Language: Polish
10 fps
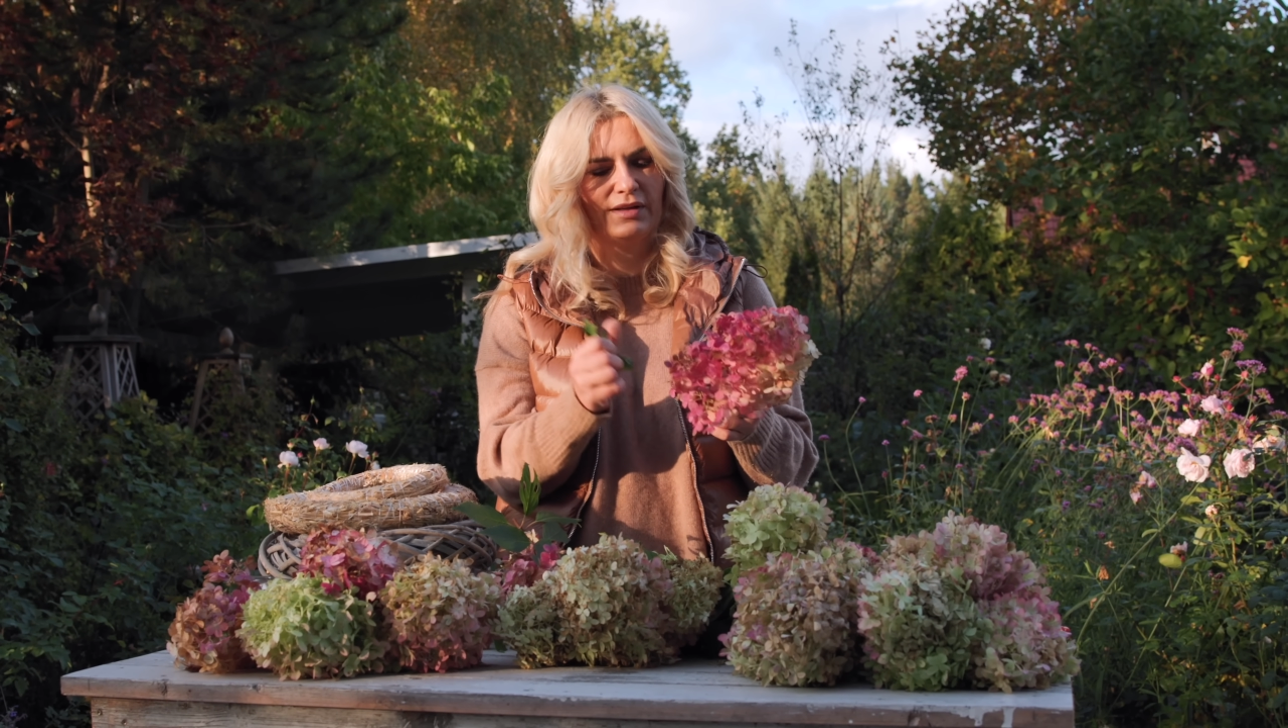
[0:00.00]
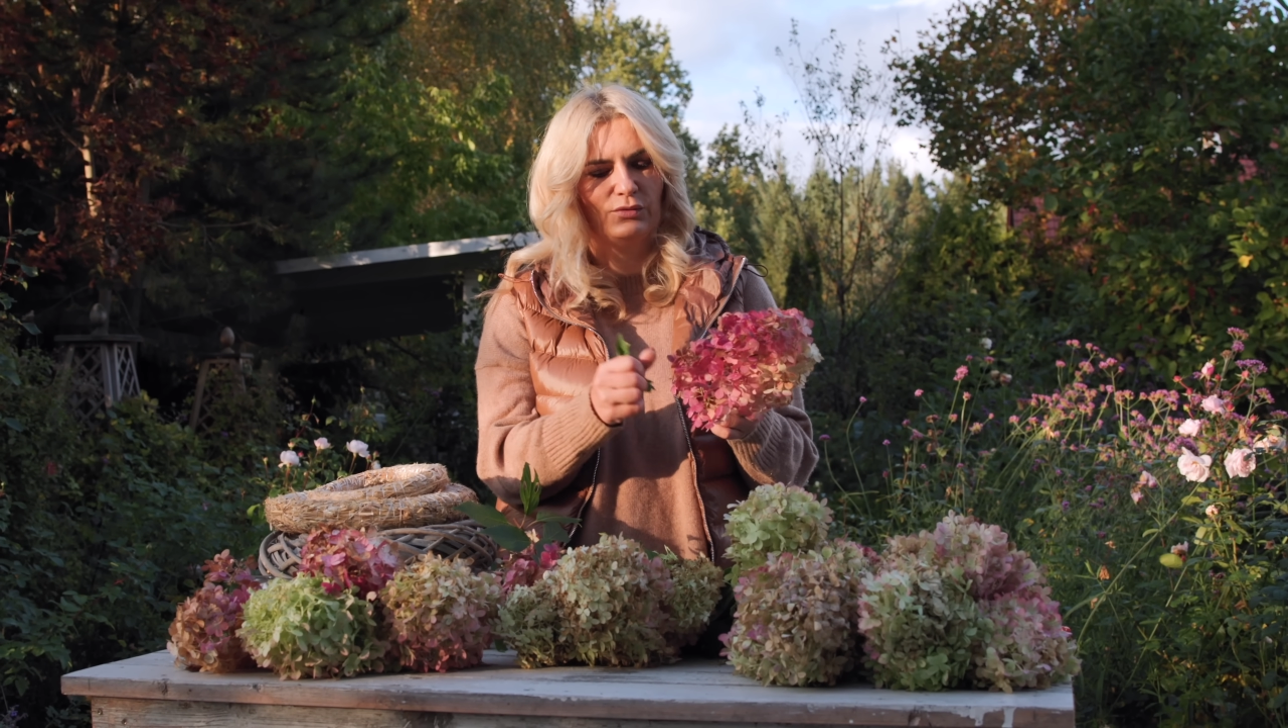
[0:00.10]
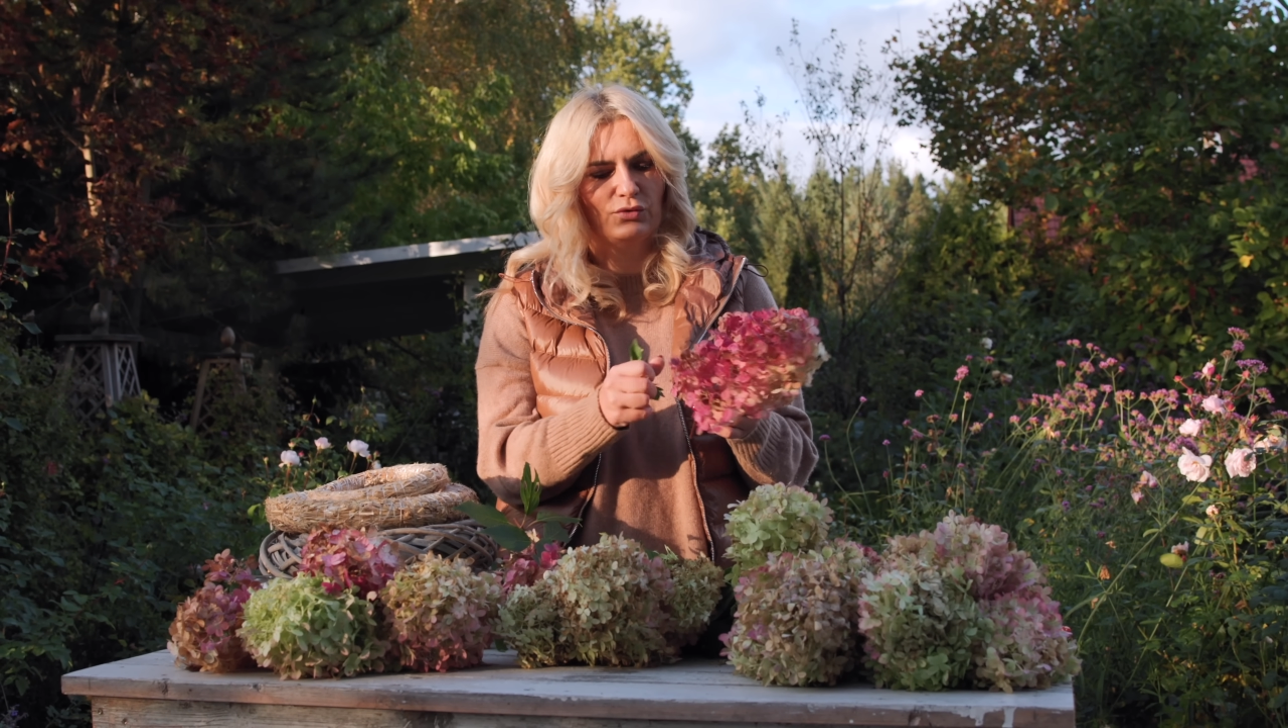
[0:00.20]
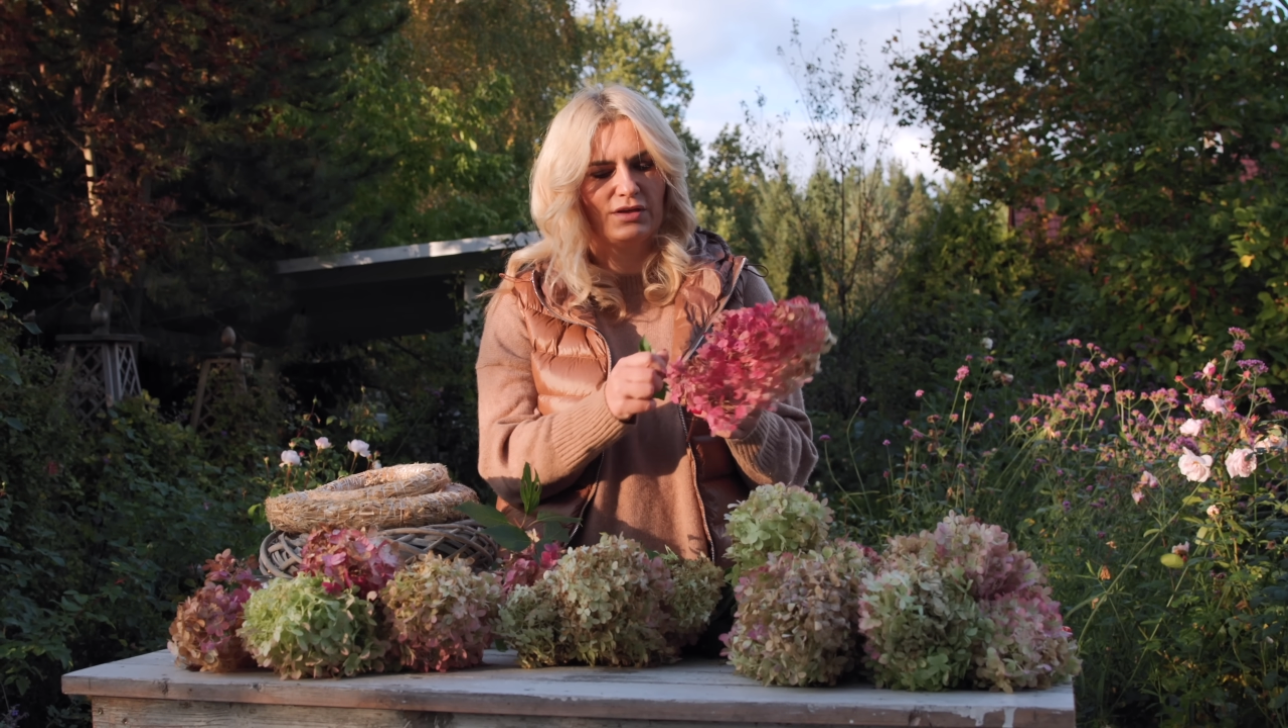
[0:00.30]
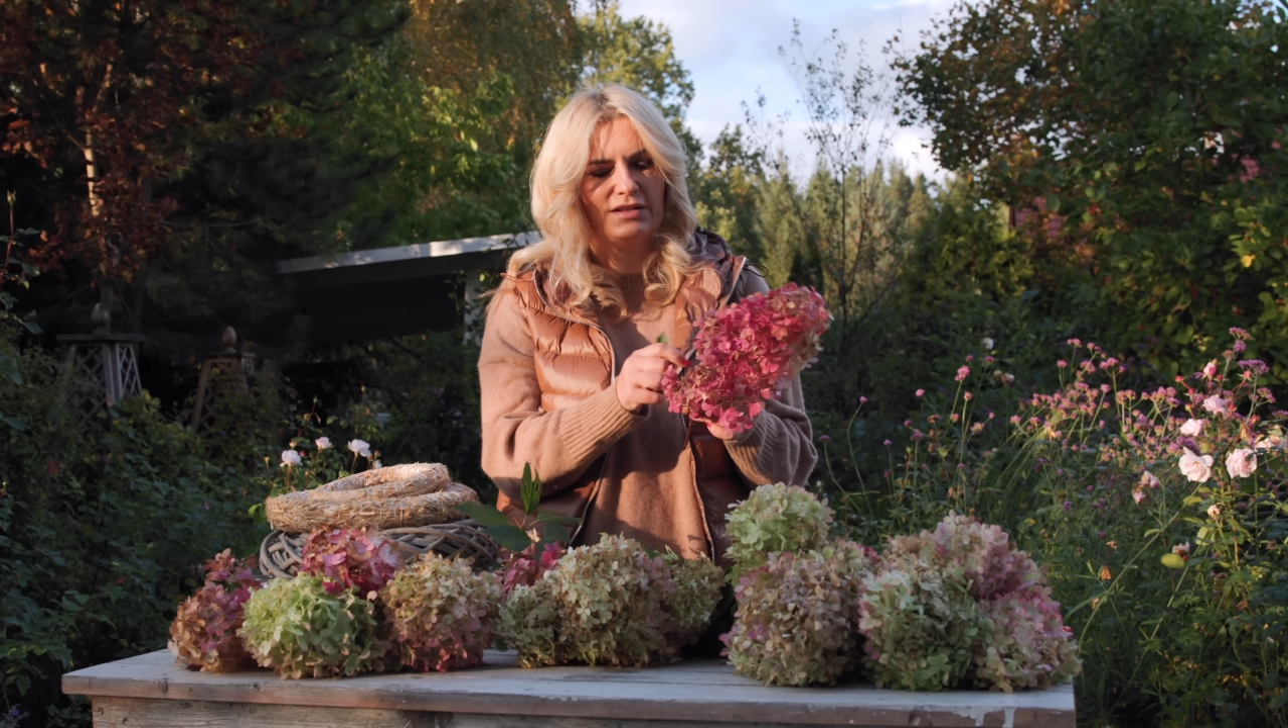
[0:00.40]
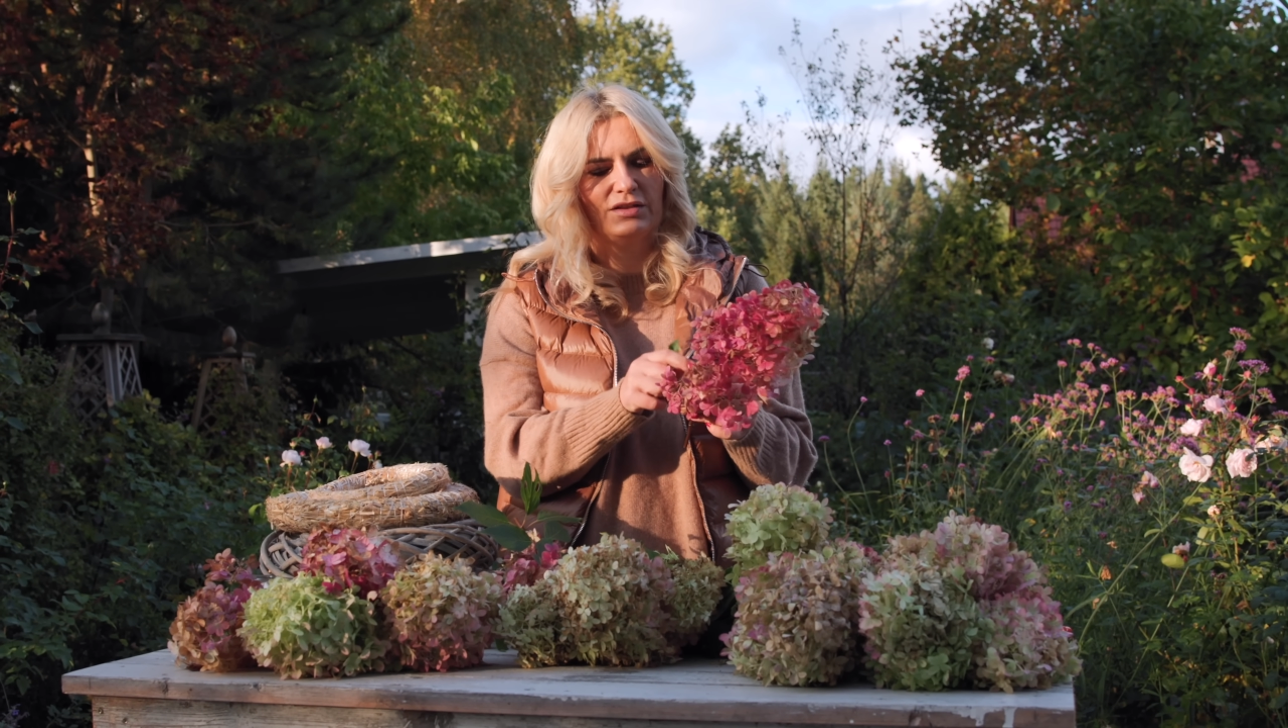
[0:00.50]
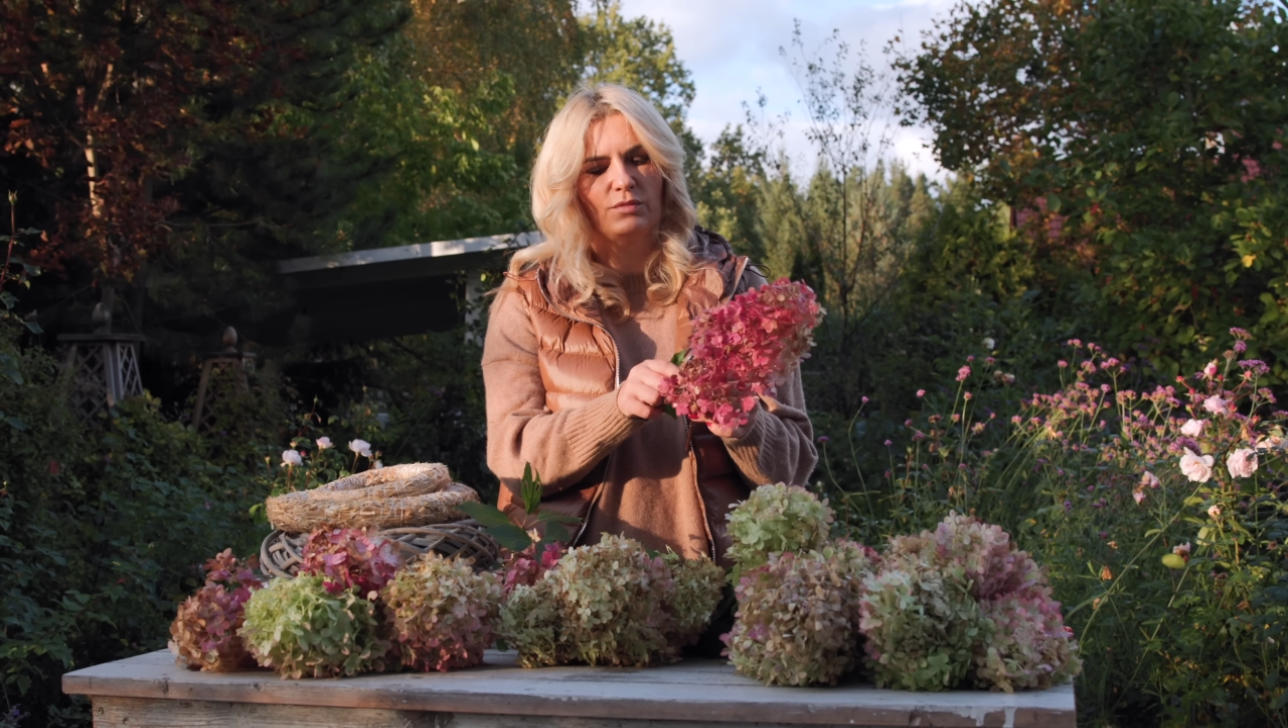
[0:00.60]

najdłużej się